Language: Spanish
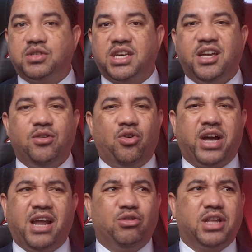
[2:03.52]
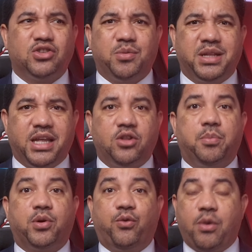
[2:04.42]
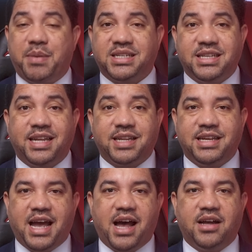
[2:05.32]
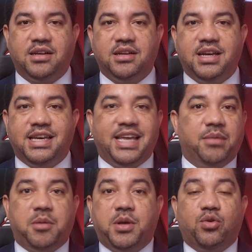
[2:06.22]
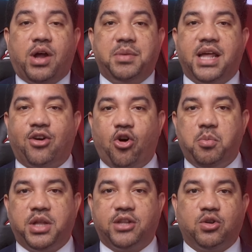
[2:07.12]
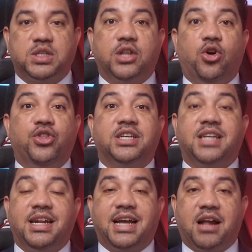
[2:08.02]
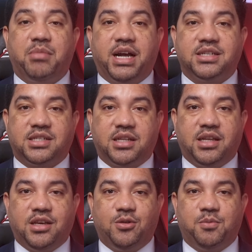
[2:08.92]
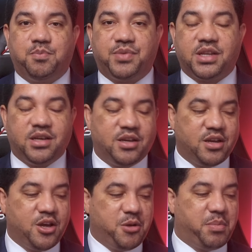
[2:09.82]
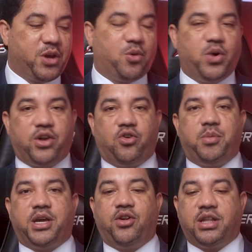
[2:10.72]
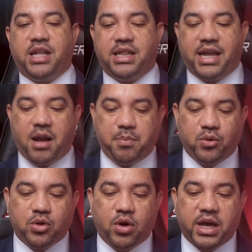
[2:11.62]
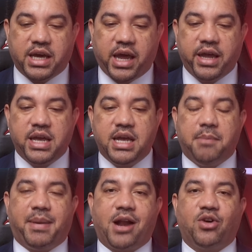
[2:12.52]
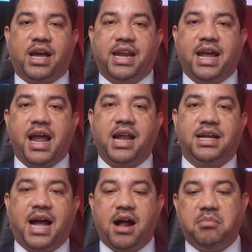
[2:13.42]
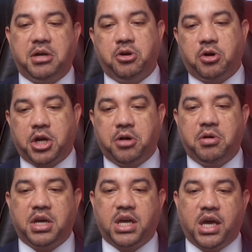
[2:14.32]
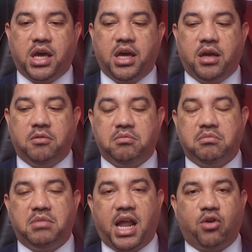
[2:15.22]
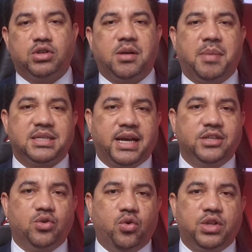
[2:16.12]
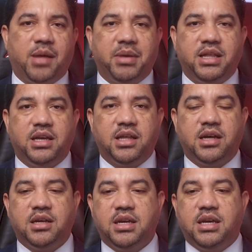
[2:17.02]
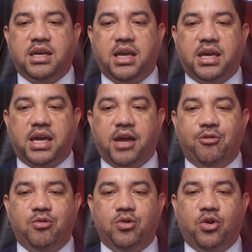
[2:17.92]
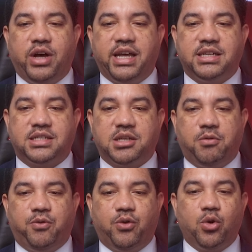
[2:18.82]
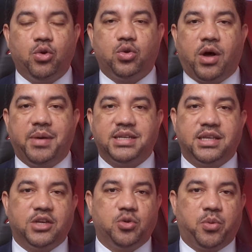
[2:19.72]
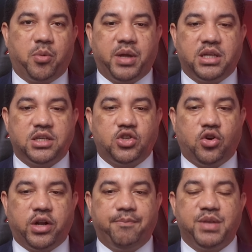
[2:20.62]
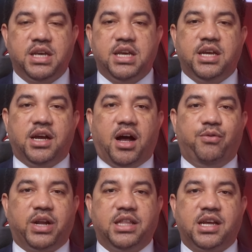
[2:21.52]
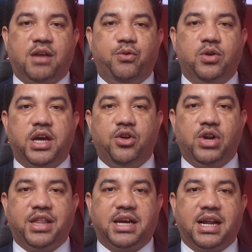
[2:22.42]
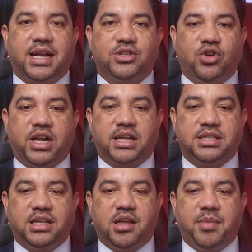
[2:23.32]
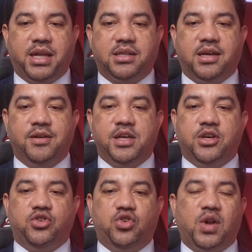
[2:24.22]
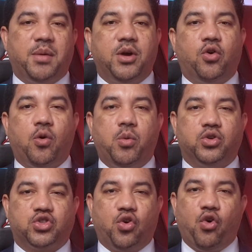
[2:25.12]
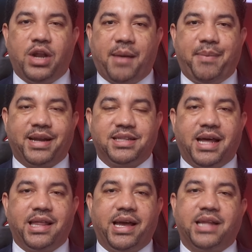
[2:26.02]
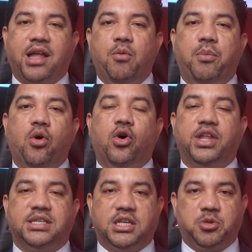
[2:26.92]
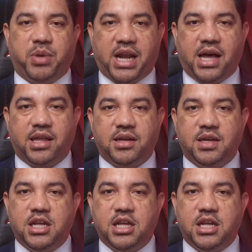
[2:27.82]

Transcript: sí, ok, lo están sometiendo, pero fue presidente ya, y ha vivido una vida cómoda, entonces ¿dónde está el karma en ese sentido? Pero bueno, no me quiero extender, el punto es que para los que creen en el karma, yo creo en que las cosas pasan en su justa medida y que uno es fruto a veces de sus propias decisiones. A Farideh Raful, que dio unas declaraciones recientemente, yo la veo como sola, apartada y hasta un poco desesperada.